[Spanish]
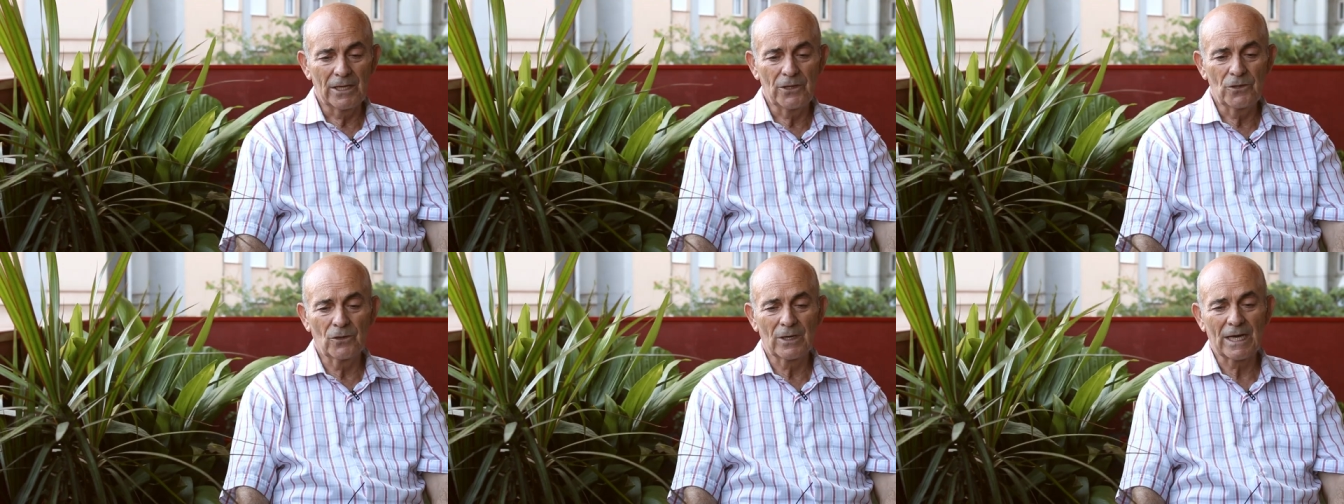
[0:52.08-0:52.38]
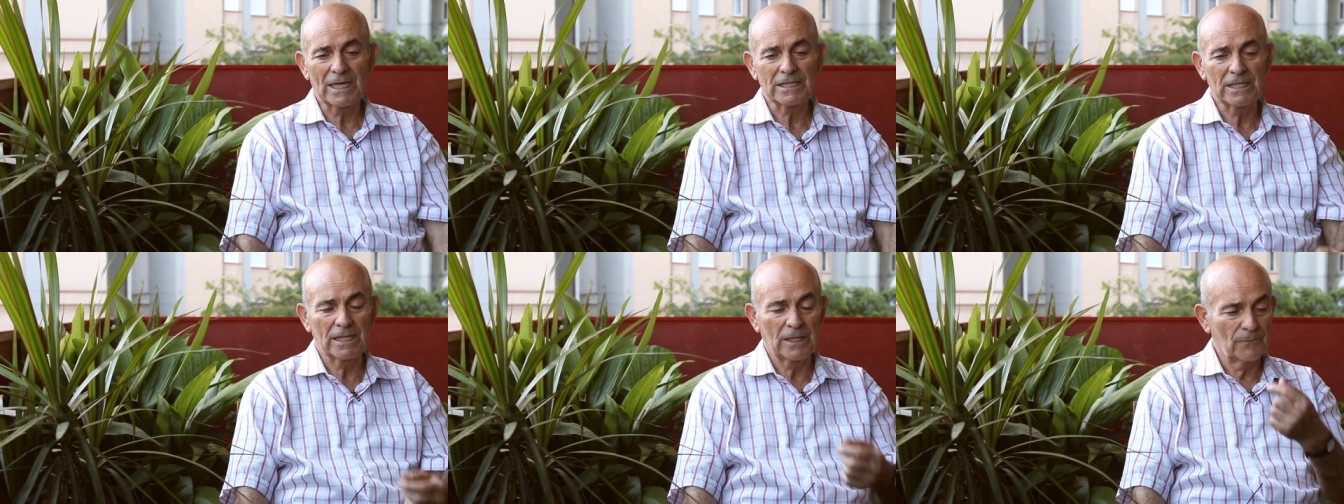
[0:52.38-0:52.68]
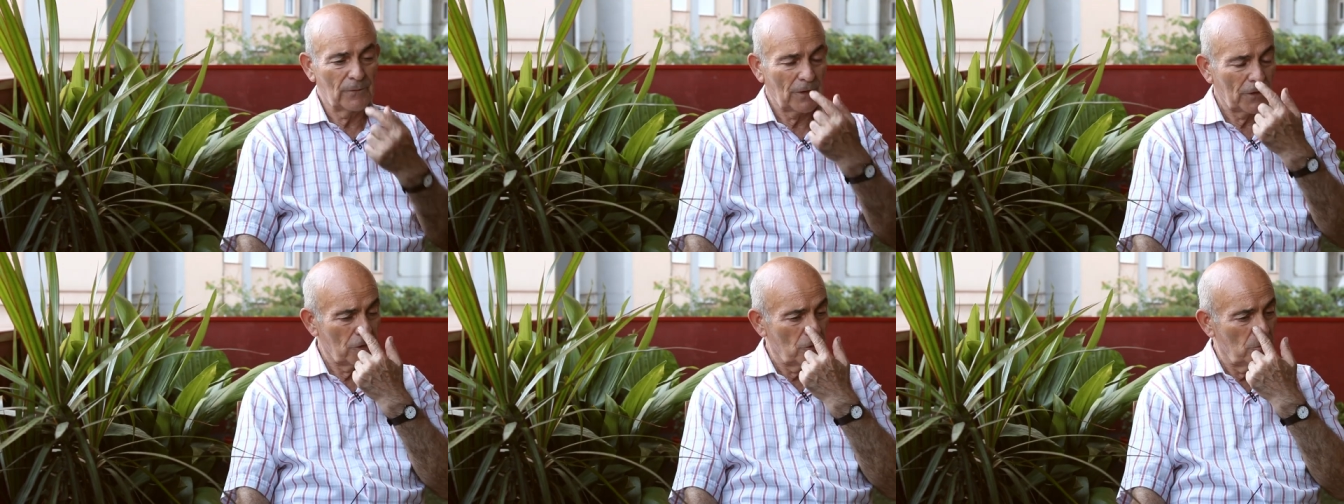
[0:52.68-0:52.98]
Y yo la
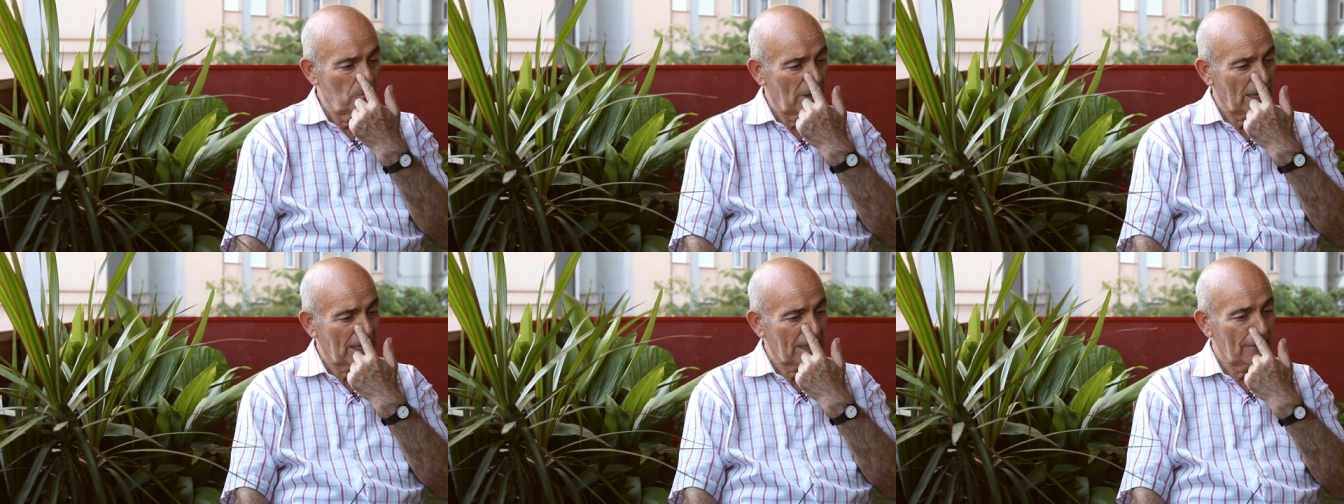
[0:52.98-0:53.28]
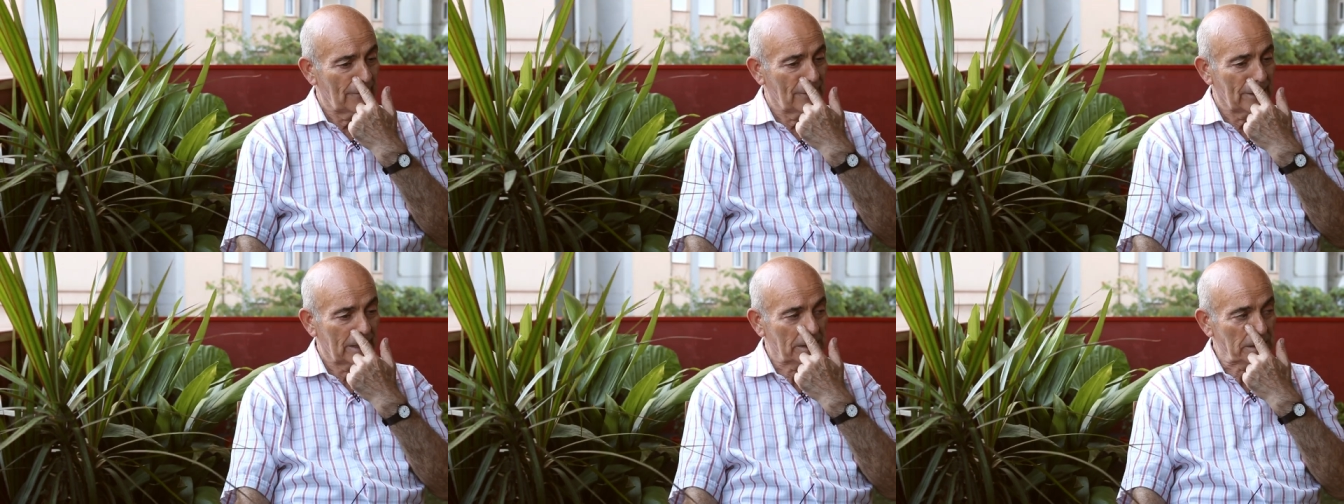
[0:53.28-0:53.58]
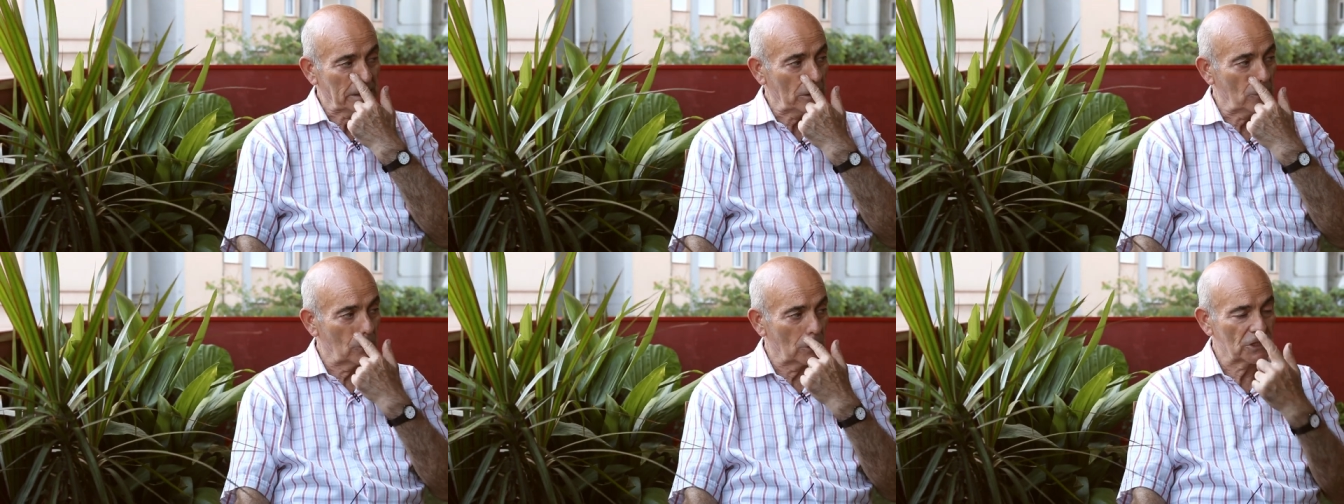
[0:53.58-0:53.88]
satisfacción más grande
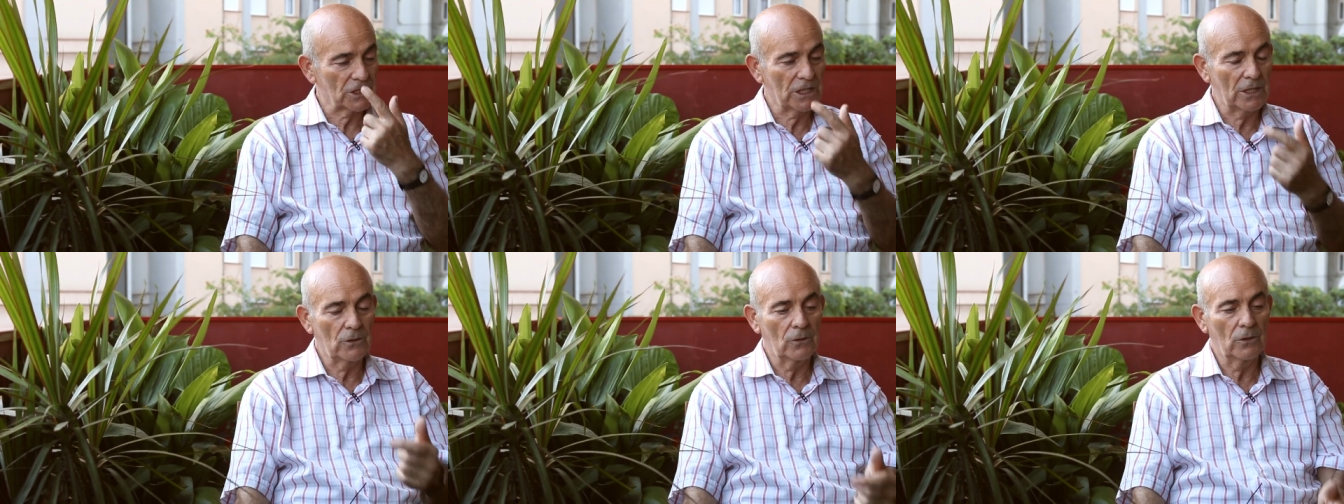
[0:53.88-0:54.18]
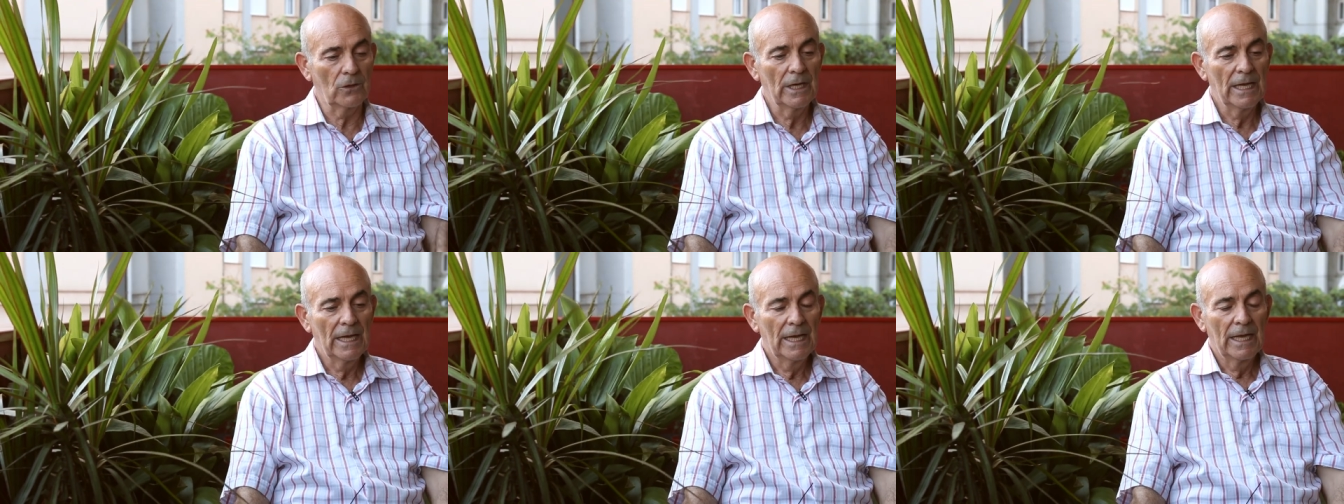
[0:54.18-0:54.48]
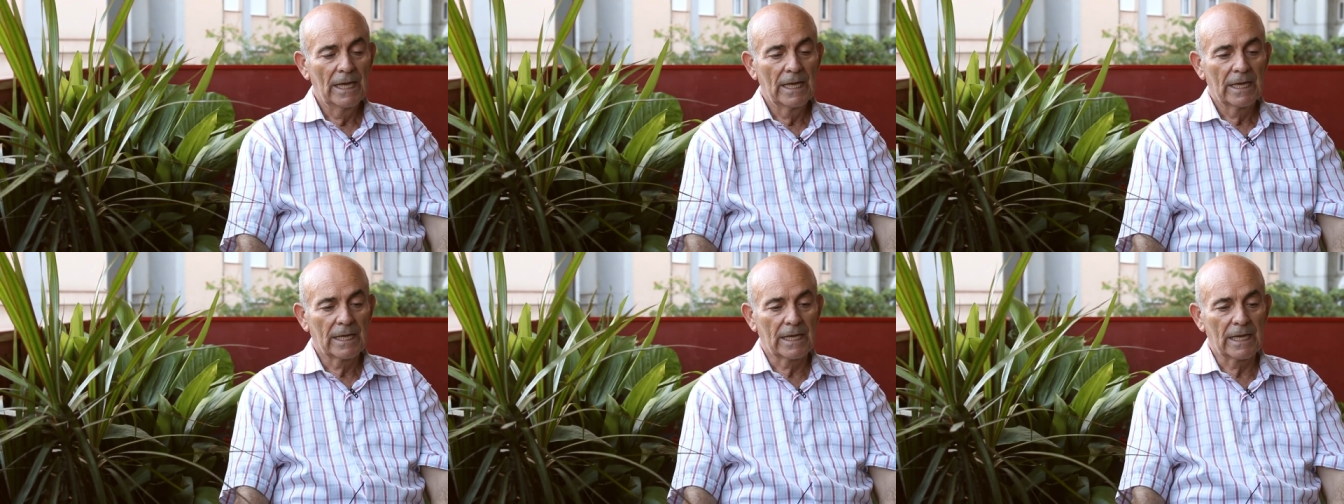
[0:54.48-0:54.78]
que tengo ha sido
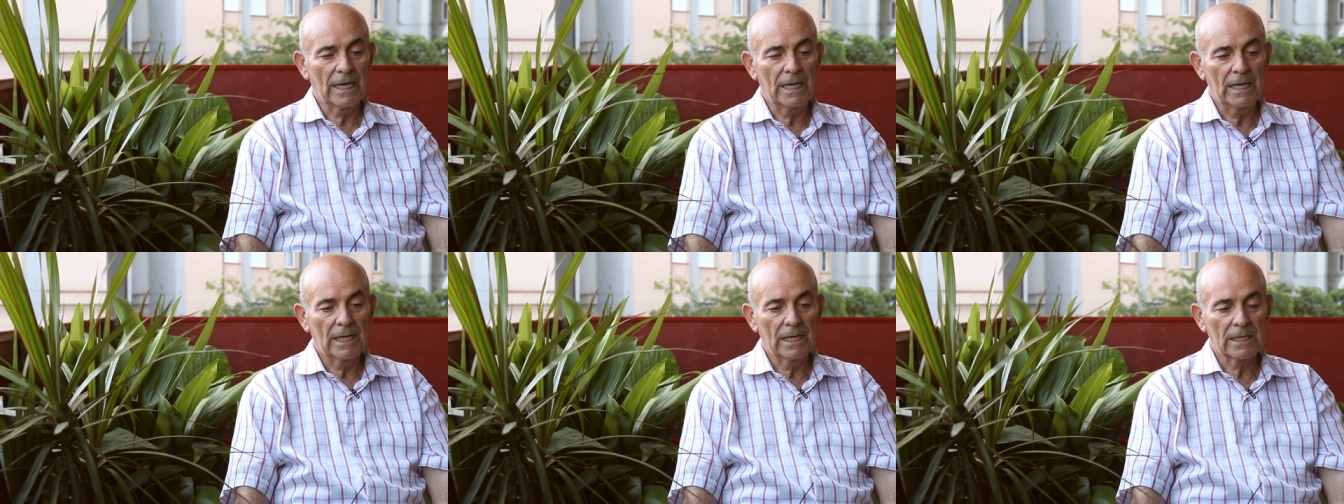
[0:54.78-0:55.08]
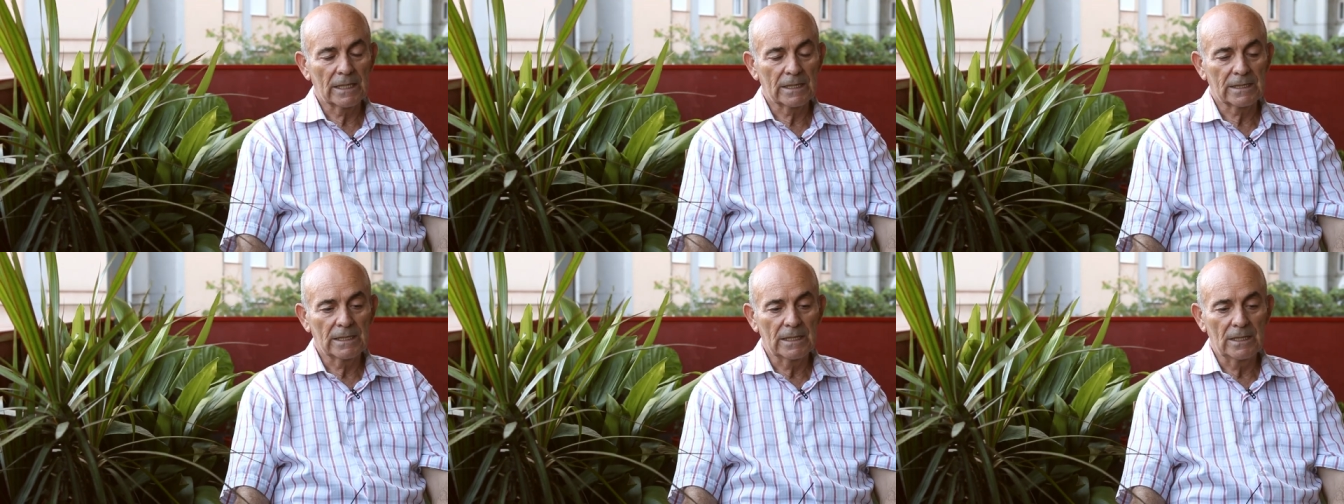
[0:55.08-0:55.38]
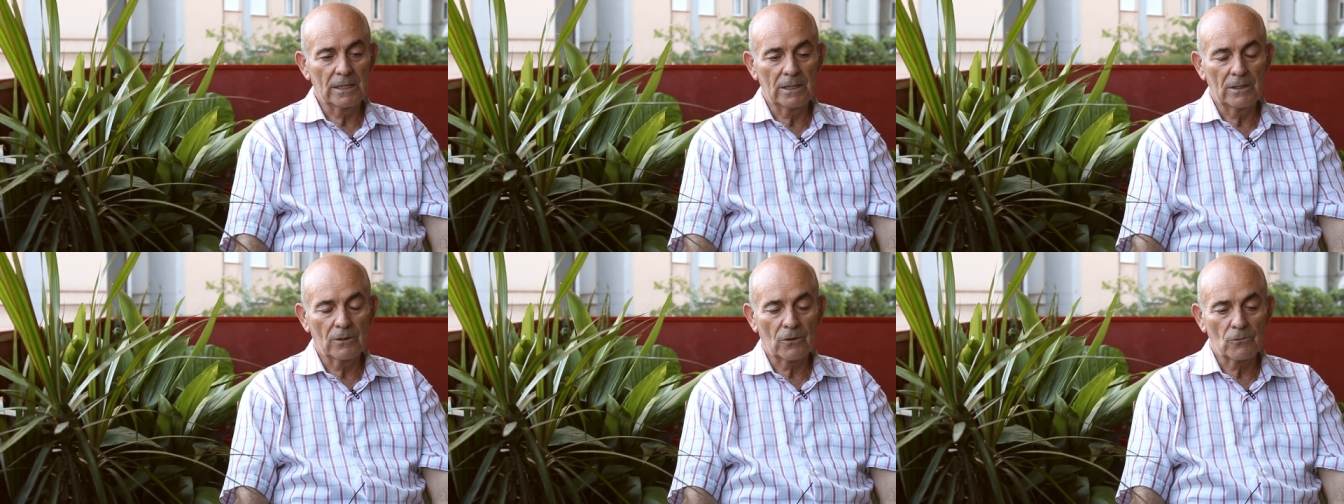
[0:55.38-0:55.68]
que
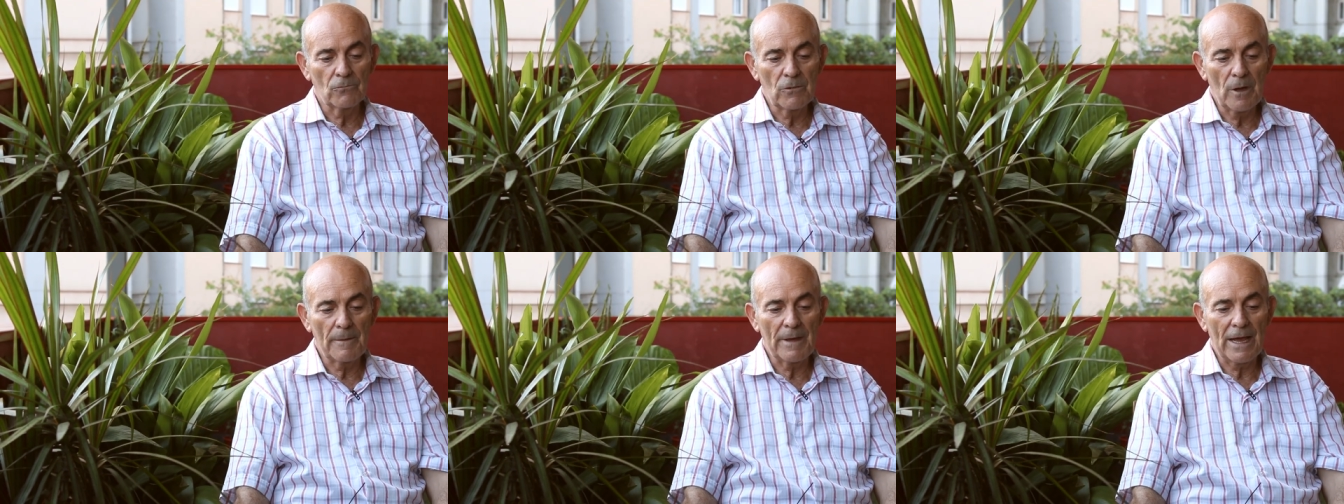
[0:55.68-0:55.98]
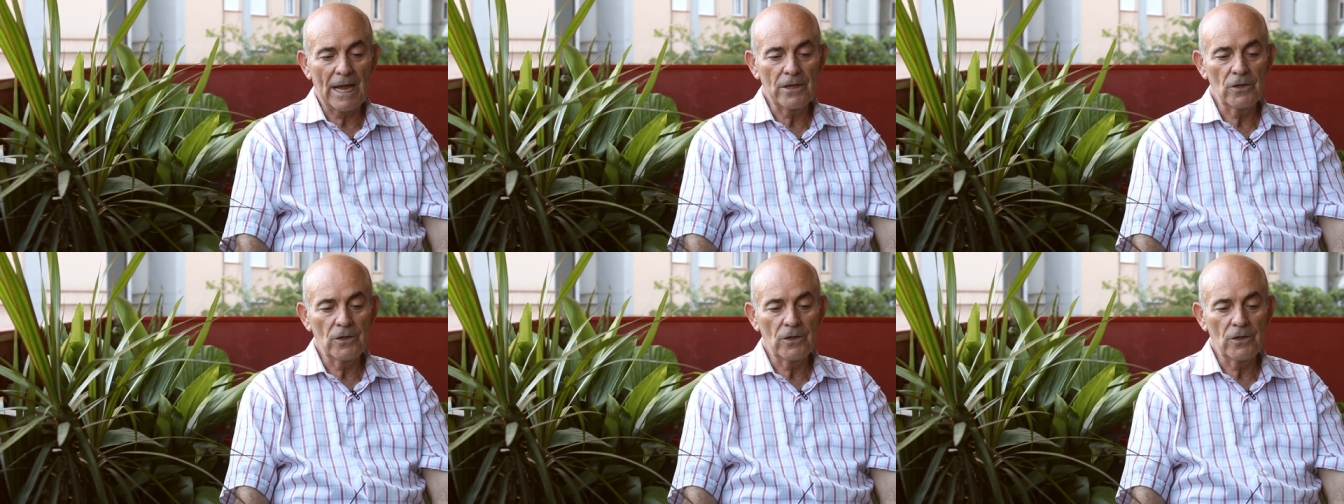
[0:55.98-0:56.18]
los nueve